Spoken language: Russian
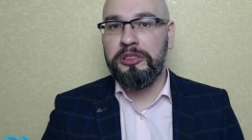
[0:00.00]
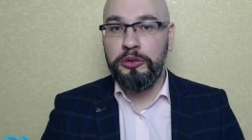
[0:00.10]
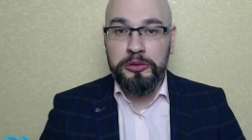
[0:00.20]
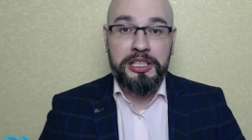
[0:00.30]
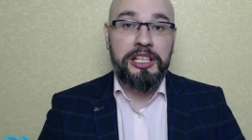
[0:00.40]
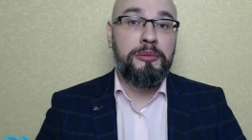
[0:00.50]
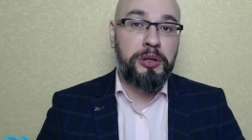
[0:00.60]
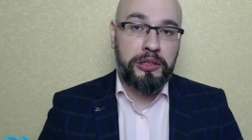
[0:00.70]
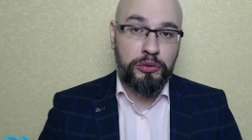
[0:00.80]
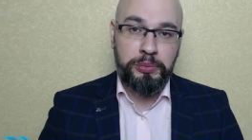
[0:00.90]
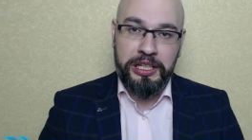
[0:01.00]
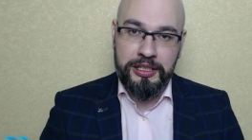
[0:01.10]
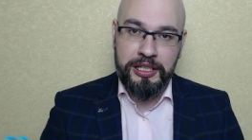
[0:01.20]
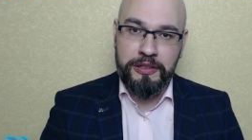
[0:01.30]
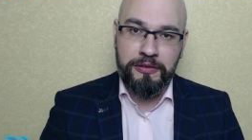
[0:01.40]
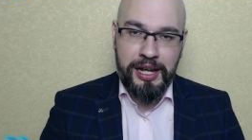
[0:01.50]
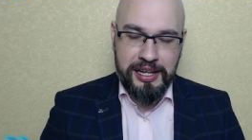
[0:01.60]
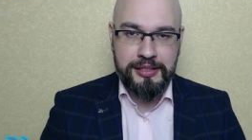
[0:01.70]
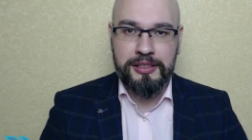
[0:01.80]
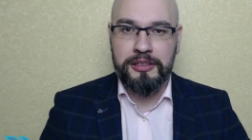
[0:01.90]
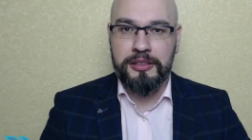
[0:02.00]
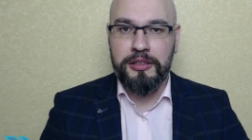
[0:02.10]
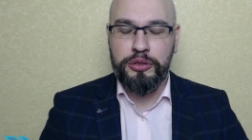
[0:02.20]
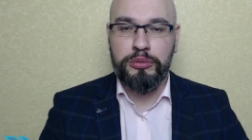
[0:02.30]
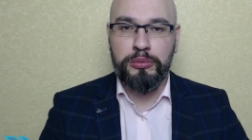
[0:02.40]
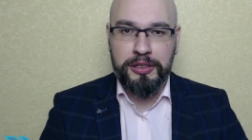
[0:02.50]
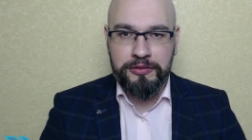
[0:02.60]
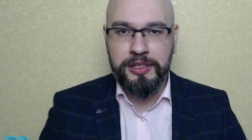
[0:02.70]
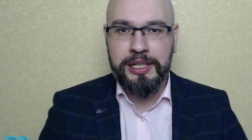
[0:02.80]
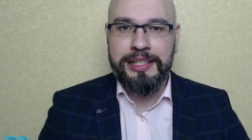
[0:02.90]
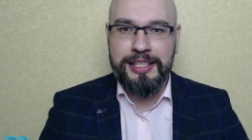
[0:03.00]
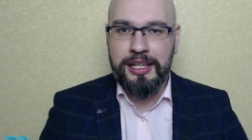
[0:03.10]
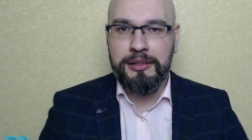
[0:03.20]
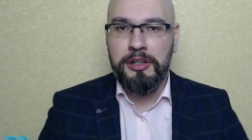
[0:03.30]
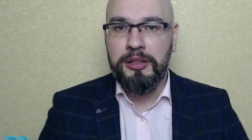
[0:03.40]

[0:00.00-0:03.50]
ну и предупредить вас, э, чтобы вы не